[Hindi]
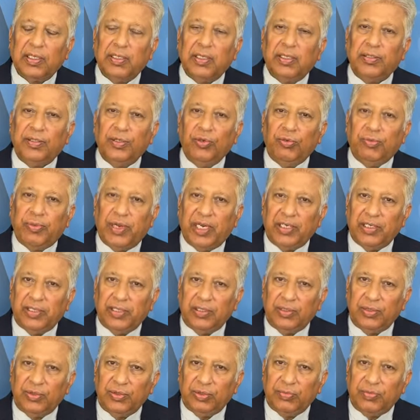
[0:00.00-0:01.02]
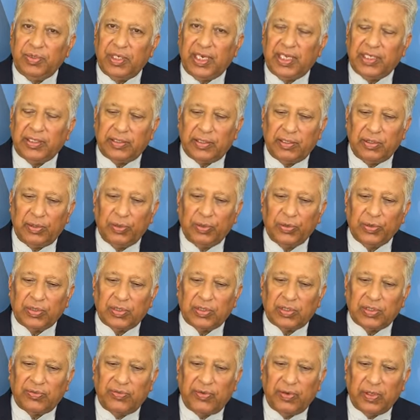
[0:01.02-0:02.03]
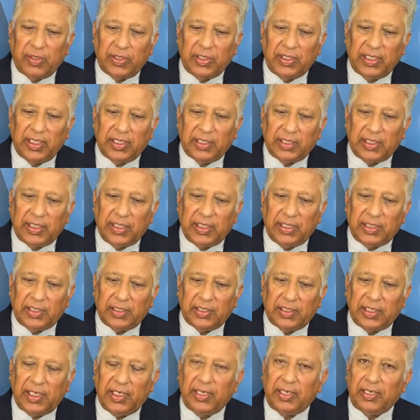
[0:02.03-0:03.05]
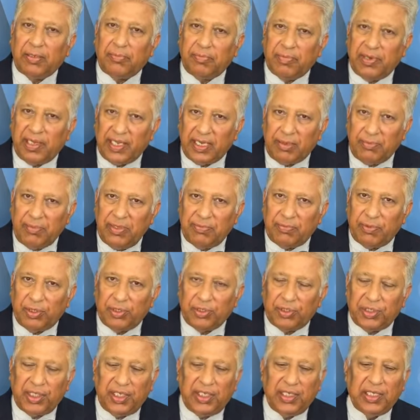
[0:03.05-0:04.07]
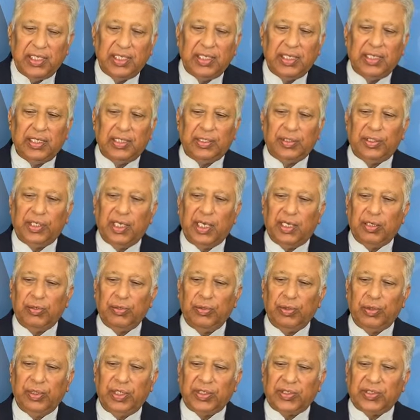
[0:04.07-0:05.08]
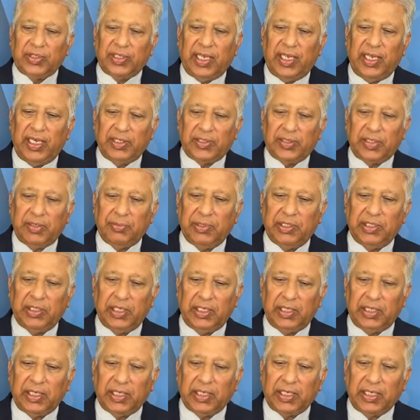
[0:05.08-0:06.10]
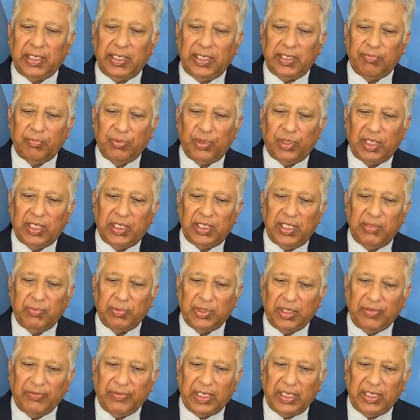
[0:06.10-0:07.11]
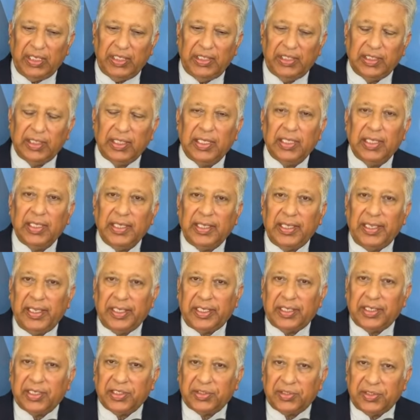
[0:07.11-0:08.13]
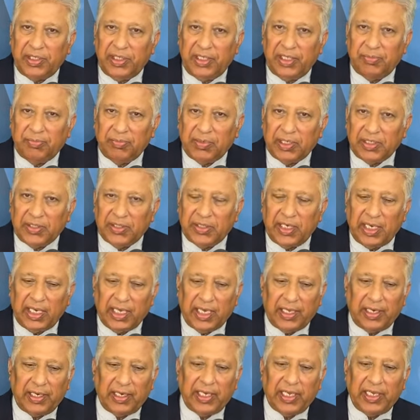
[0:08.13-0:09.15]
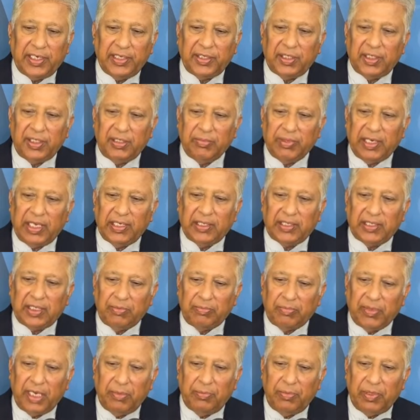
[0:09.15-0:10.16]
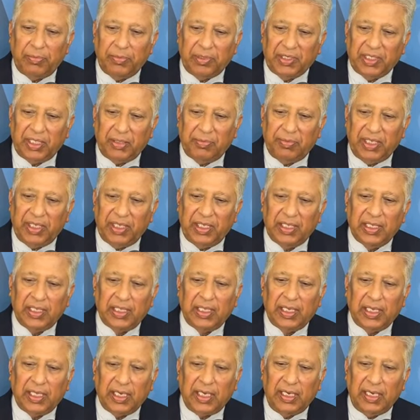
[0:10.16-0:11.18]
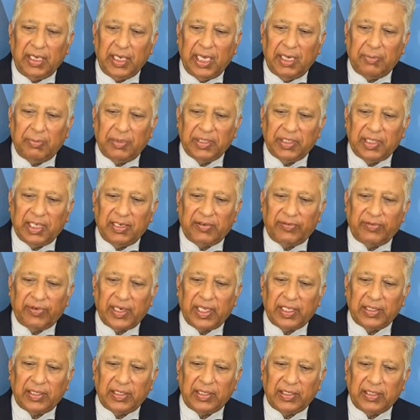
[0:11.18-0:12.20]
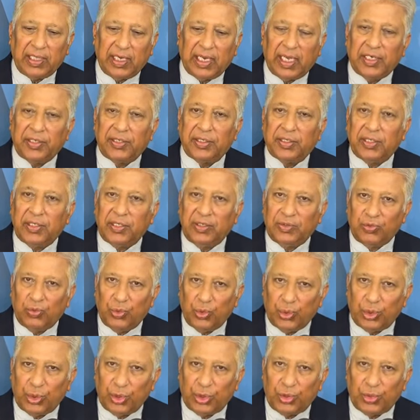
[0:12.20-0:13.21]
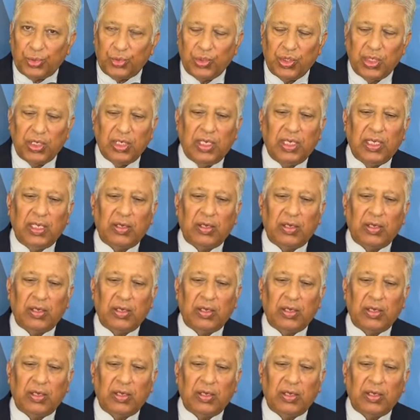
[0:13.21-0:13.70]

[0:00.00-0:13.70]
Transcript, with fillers: सदर जो बाइडन जुमेरात के रोज़ फ्लोरिडा के शहर मयामी पहुंचे जहां उन्होंने साहिल समंदर के करीब मुनहदम होने वाली एक कसीर मंजिला रिहायशी इमारत के मलबे में दबे लापता अफराद की तलाश की कोशिशों